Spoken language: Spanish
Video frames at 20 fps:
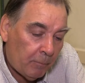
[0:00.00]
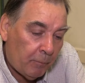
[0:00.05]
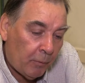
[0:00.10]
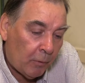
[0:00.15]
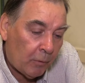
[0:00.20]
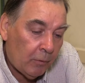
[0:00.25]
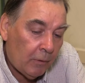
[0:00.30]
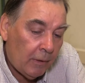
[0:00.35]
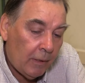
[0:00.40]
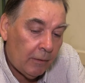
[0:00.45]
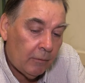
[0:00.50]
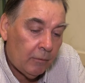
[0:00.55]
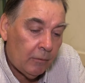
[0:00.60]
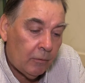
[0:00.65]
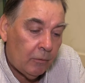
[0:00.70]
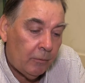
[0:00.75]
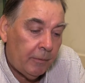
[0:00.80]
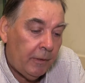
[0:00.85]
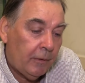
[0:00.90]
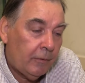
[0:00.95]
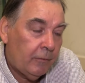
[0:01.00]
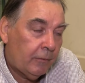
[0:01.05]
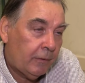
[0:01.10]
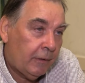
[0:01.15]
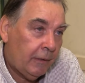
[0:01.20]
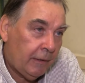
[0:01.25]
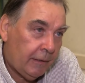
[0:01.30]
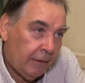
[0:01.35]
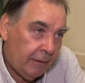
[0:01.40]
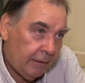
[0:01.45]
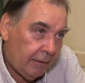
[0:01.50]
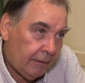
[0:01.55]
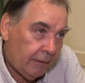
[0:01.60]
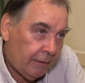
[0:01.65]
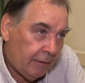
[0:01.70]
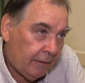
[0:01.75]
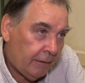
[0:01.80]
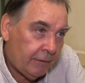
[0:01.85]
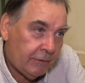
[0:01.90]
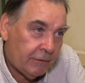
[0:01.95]
Por un lado, el Gobierno
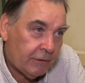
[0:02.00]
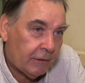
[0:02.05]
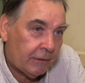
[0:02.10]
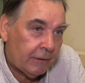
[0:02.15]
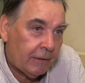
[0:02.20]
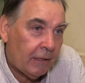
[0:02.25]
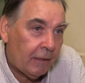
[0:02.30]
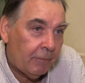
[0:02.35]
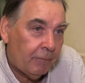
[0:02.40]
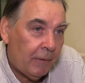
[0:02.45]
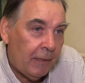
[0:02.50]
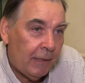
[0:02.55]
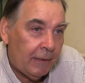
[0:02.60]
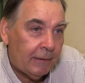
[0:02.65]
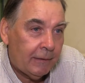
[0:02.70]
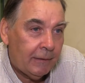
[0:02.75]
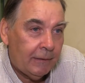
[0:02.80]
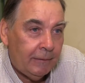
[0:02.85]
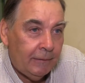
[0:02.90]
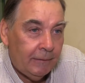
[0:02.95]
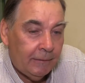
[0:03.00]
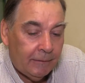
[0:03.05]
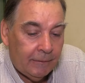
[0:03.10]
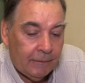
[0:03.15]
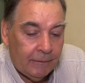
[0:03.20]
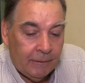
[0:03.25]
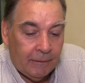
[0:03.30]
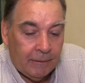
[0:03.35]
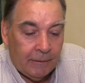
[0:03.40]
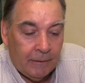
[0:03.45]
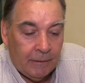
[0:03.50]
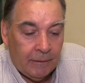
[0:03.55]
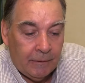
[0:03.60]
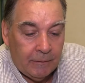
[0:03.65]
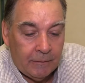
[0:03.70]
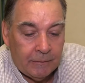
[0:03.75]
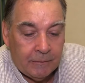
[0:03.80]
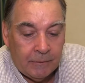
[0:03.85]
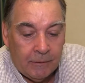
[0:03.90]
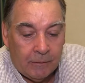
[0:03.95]
quiere inyectar plata en el
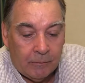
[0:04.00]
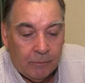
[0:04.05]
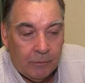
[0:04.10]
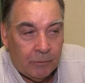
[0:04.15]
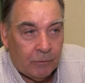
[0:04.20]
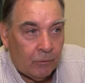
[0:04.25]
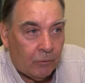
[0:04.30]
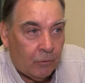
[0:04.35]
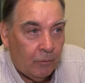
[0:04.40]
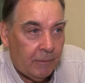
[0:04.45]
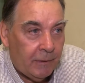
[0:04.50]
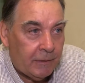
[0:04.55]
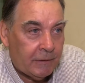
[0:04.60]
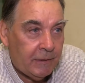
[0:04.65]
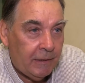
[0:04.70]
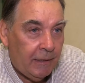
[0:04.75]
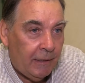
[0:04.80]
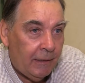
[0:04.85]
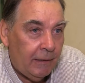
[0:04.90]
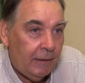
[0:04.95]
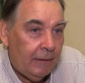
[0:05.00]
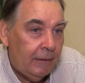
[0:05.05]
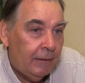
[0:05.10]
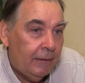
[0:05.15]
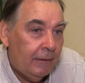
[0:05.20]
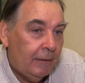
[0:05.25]
circuito comercial